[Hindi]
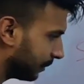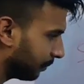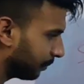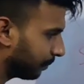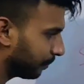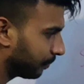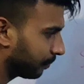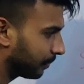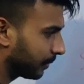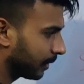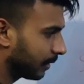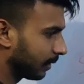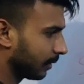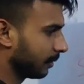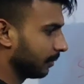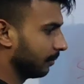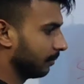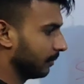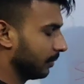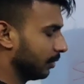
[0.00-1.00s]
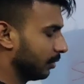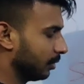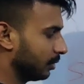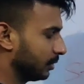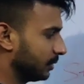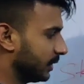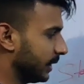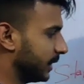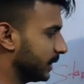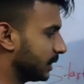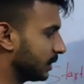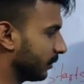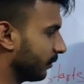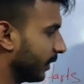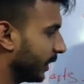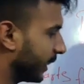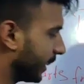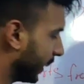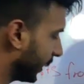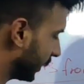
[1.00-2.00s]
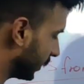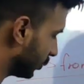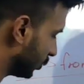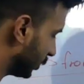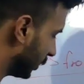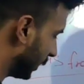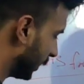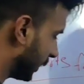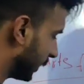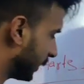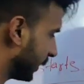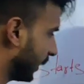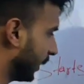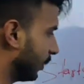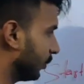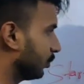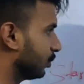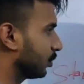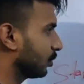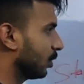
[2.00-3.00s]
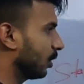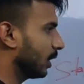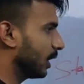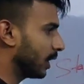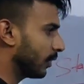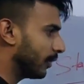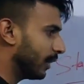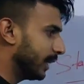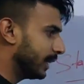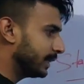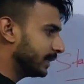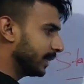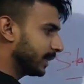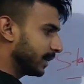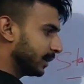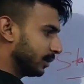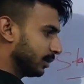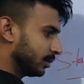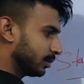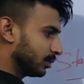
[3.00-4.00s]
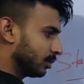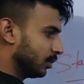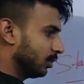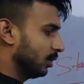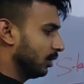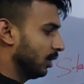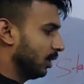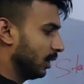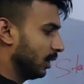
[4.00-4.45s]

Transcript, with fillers: जंप चेस्ट वगैरह की जो दिक्कत है उसको करवाया जाएगा दोस्तों